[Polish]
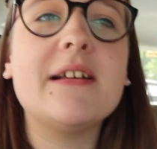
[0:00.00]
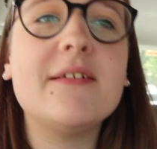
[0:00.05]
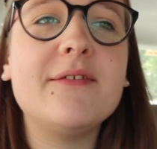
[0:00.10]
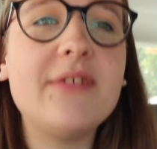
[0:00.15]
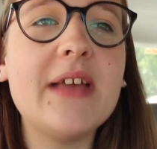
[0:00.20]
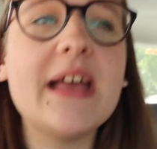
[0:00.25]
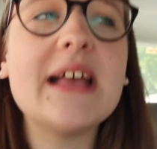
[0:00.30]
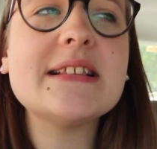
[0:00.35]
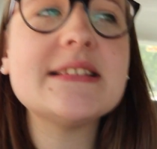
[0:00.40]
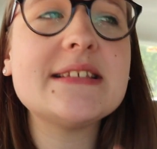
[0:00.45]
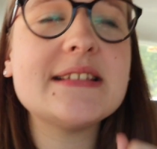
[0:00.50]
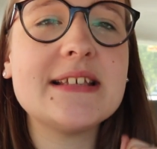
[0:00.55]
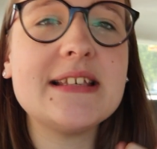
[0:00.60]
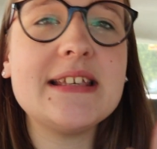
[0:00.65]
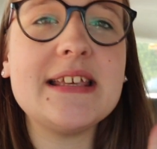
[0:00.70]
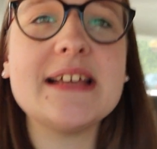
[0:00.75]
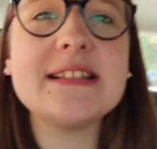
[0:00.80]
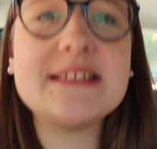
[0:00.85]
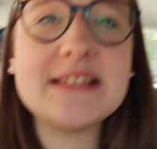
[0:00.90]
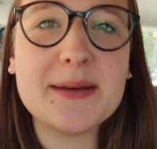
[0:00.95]
Więc
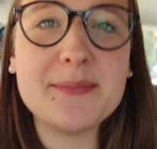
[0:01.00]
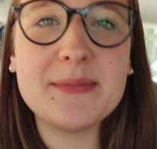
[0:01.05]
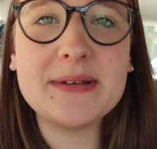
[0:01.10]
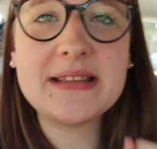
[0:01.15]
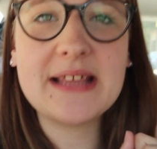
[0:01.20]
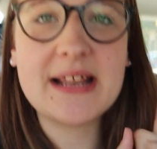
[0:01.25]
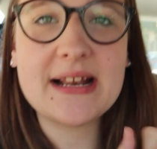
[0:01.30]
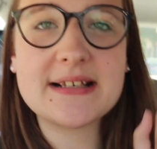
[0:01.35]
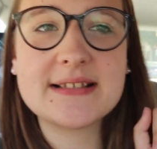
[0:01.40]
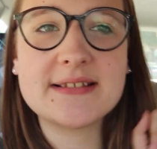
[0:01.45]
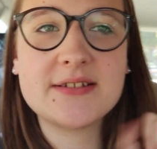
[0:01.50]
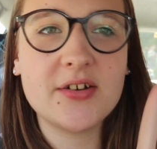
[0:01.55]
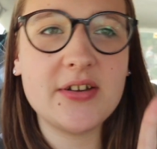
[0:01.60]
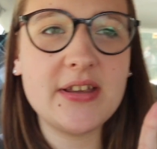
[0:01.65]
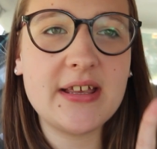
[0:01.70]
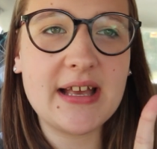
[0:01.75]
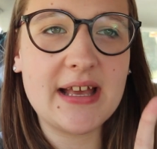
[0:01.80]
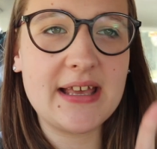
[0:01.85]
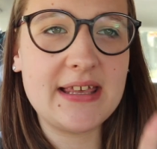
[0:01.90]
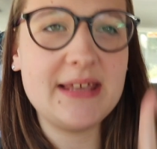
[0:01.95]
jedziemy teraz do
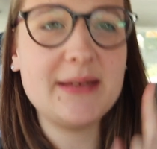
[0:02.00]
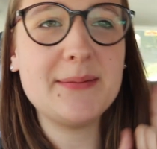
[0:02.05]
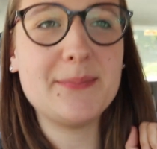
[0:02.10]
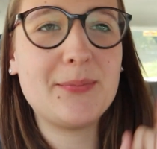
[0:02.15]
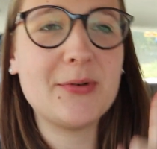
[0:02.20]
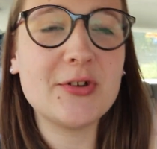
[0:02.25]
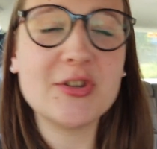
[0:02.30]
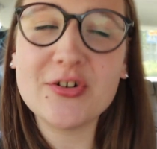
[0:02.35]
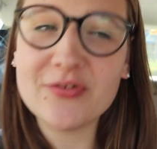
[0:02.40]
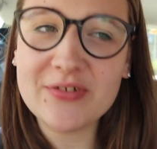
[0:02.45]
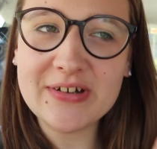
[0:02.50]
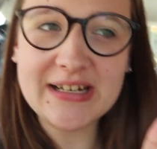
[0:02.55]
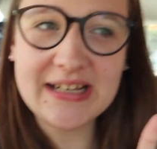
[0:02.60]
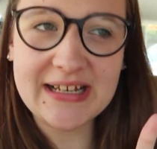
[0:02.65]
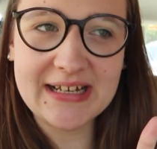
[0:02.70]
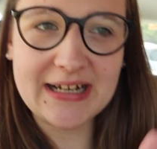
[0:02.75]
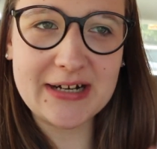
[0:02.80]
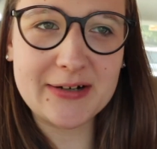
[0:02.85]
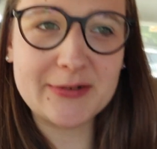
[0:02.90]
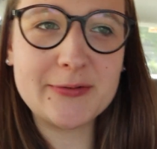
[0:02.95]
Ikei po nowy
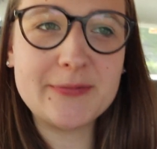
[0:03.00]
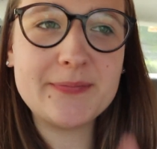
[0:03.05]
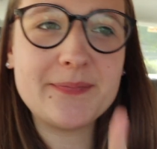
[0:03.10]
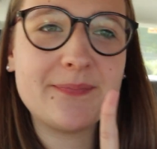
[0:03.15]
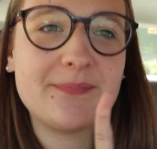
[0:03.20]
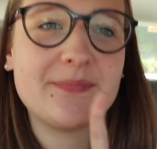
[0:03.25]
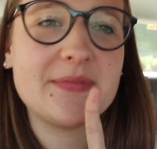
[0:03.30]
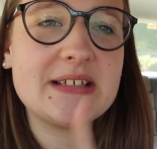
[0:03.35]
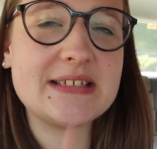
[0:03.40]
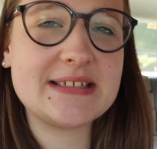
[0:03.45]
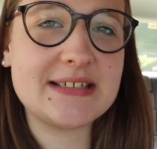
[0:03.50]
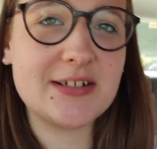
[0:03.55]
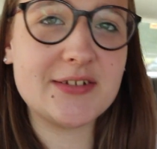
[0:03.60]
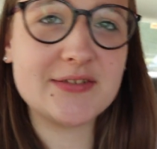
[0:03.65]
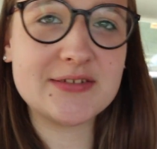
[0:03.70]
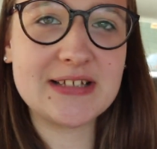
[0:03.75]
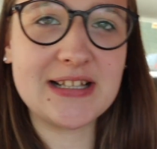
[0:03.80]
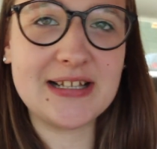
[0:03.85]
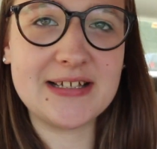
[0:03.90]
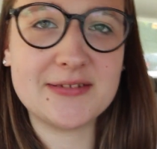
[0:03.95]
regał z tego
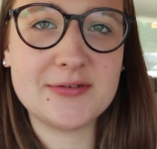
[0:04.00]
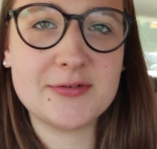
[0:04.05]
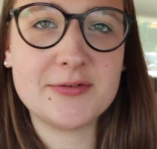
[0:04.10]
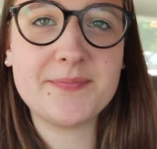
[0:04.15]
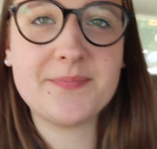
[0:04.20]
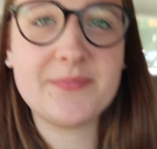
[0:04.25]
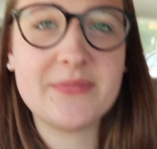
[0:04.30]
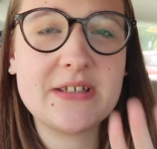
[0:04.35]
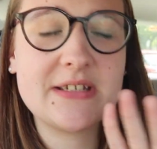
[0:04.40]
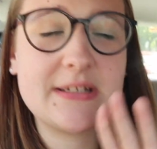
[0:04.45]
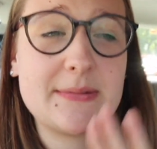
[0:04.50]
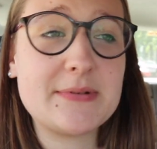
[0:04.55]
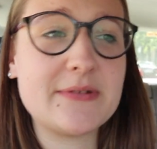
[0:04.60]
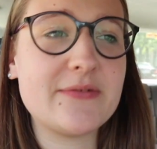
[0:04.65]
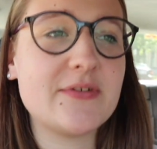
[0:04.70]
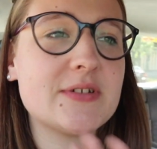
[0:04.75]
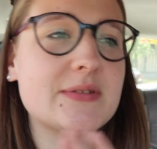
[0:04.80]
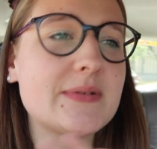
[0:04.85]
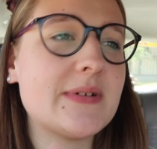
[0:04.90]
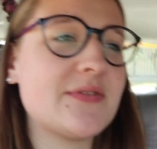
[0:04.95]
względu, że
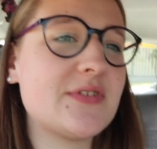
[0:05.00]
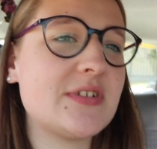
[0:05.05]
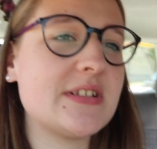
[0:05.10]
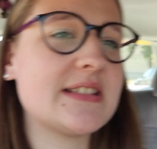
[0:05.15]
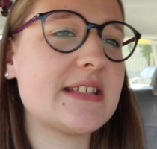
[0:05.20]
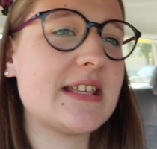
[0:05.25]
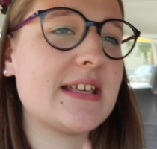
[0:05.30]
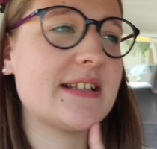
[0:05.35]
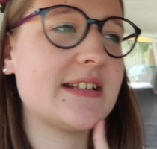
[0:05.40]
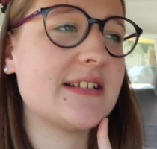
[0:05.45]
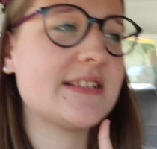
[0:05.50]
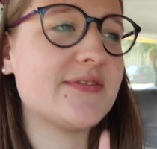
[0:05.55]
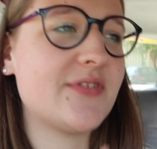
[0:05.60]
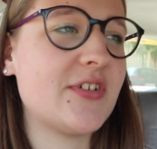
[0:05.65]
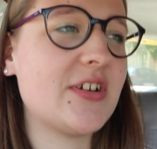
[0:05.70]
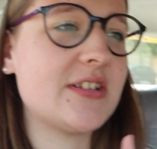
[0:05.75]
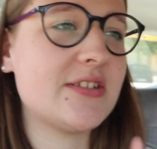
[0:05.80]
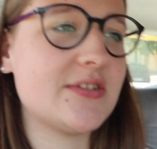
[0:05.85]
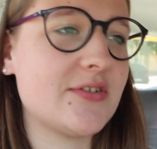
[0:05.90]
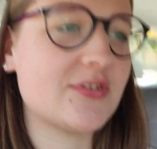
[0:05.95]
przywiozłam wszystkie
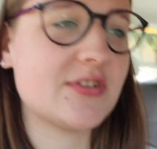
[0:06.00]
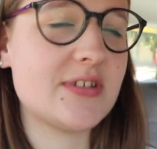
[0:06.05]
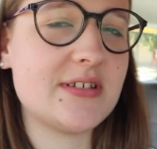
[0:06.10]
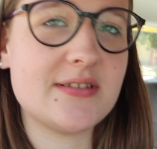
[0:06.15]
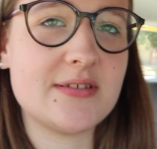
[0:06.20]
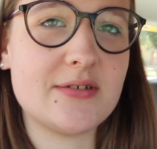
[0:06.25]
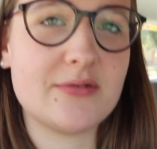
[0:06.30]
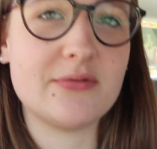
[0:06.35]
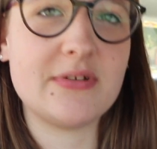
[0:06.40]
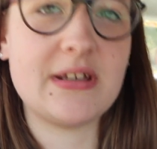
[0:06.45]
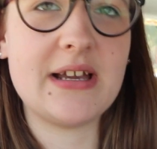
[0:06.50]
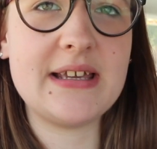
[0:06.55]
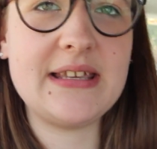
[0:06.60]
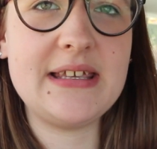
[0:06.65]
swoje książki z Torunia